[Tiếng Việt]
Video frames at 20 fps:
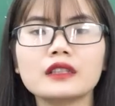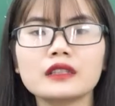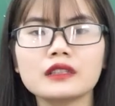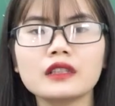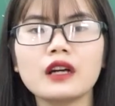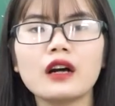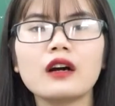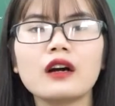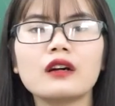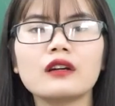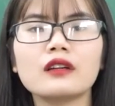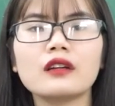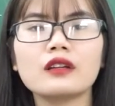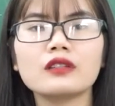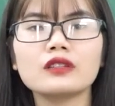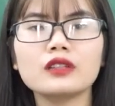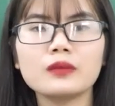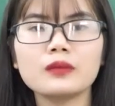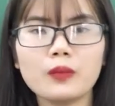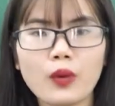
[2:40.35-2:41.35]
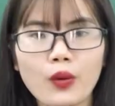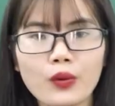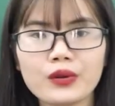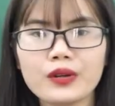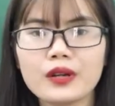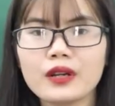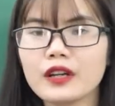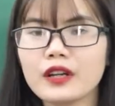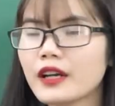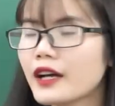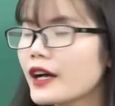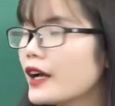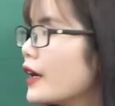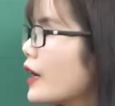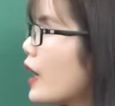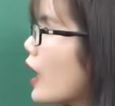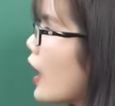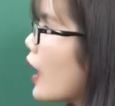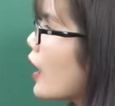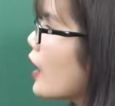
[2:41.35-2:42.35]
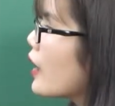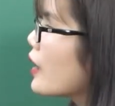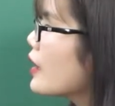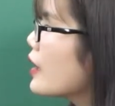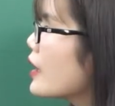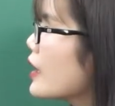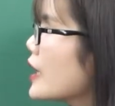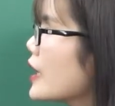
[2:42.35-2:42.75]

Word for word: n lớn hơn một đó